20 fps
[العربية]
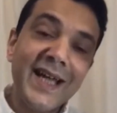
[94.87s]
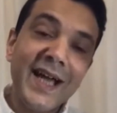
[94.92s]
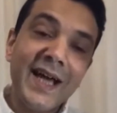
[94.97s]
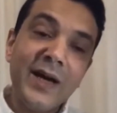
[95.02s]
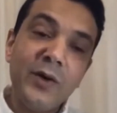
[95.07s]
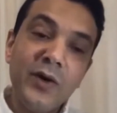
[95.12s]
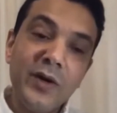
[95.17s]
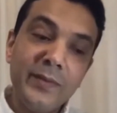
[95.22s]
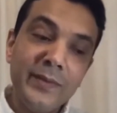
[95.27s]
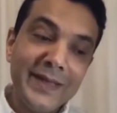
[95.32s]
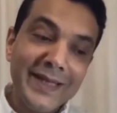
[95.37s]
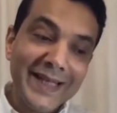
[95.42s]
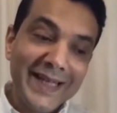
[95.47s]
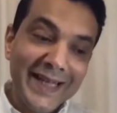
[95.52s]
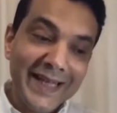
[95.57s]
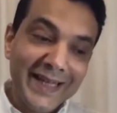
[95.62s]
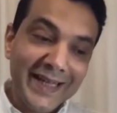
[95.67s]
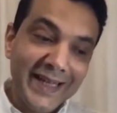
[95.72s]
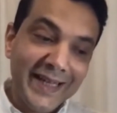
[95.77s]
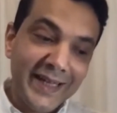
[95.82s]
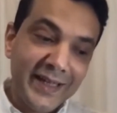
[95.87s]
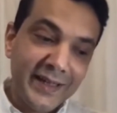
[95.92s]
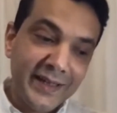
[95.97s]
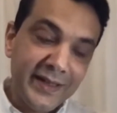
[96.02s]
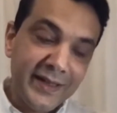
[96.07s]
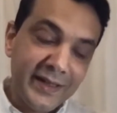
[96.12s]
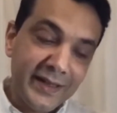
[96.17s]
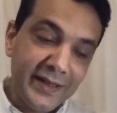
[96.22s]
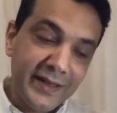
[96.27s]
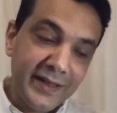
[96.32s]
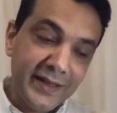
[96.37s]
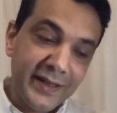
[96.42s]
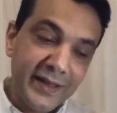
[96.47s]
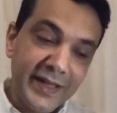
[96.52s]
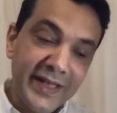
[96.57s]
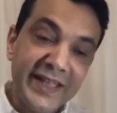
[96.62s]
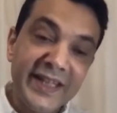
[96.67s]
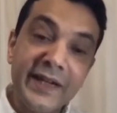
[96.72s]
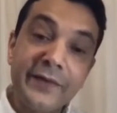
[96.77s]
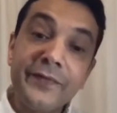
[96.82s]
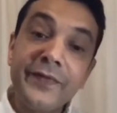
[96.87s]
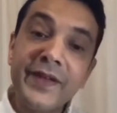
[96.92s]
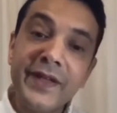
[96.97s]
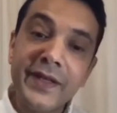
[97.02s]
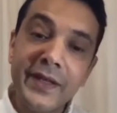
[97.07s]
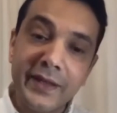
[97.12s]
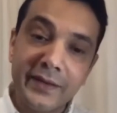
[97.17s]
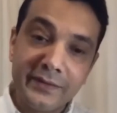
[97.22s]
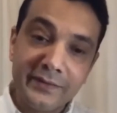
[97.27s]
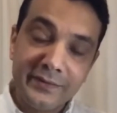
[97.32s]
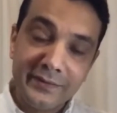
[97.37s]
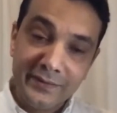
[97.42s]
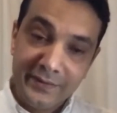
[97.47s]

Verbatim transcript: عوامل آه، حرفيه